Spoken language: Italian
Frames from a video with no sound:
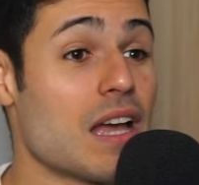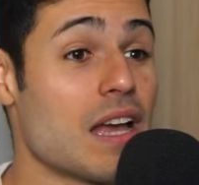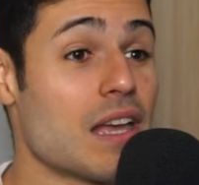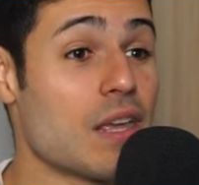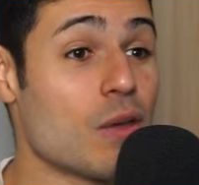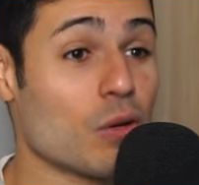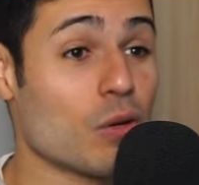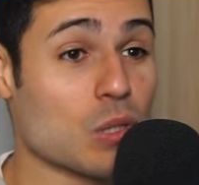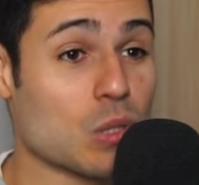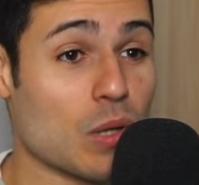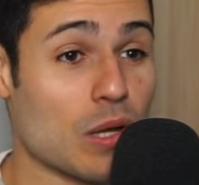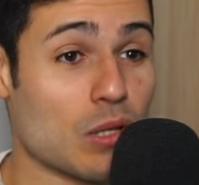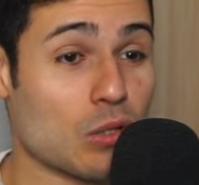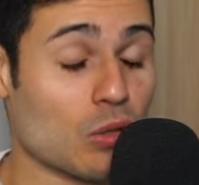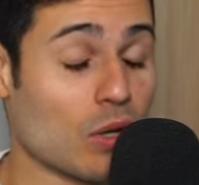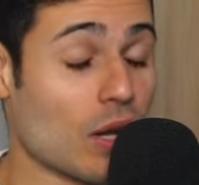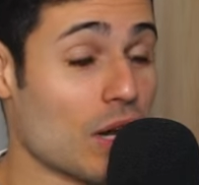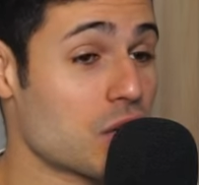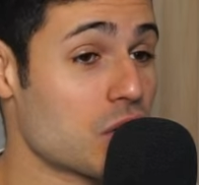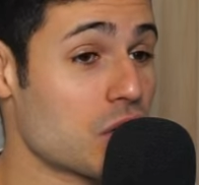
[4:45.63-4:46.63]
In questo
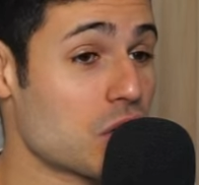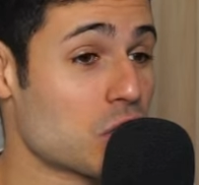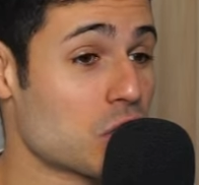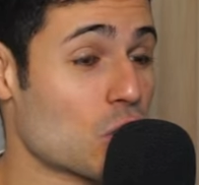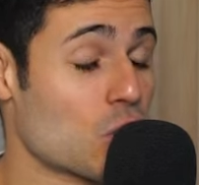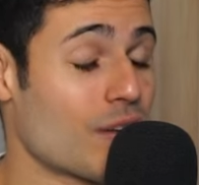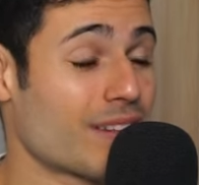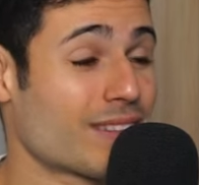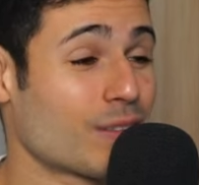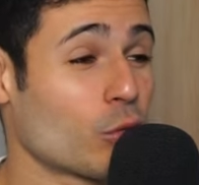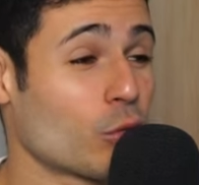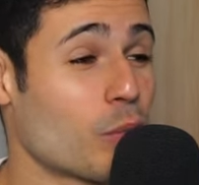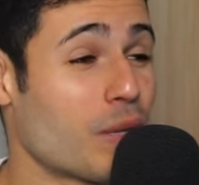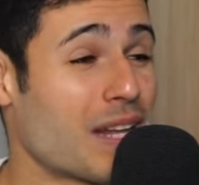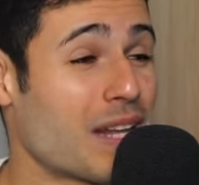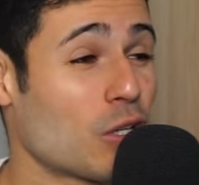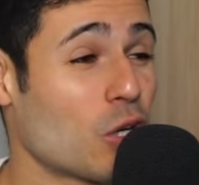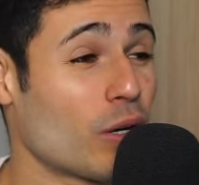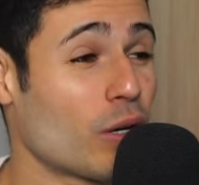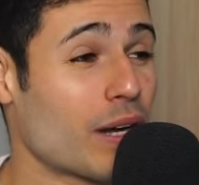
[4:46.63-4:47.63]
momento registro
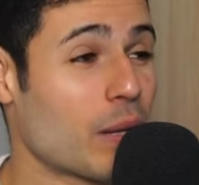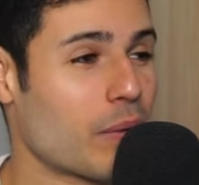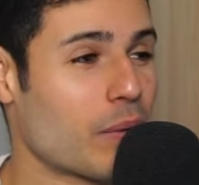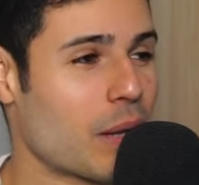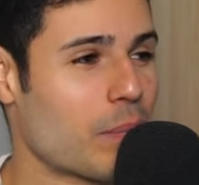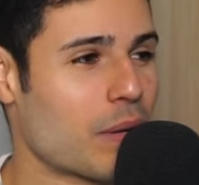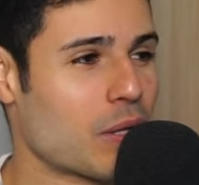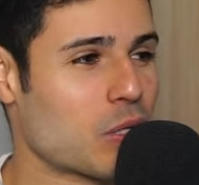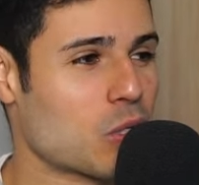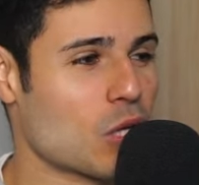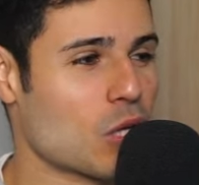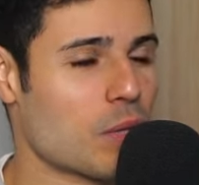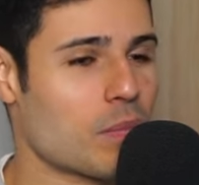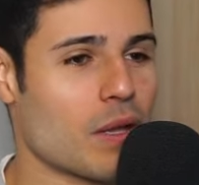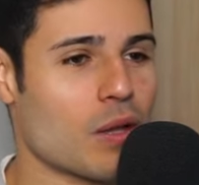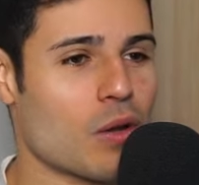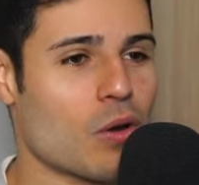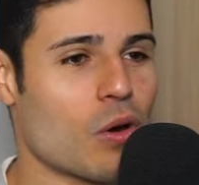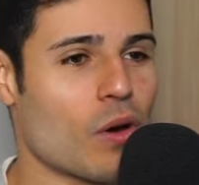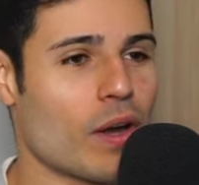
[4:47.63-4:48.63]
92.000 dollari per il prezzo dei
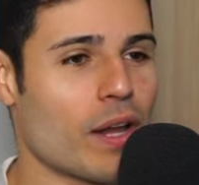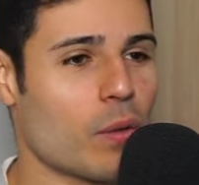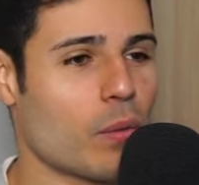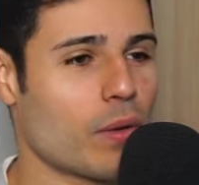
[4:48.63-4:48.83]
bitcoin,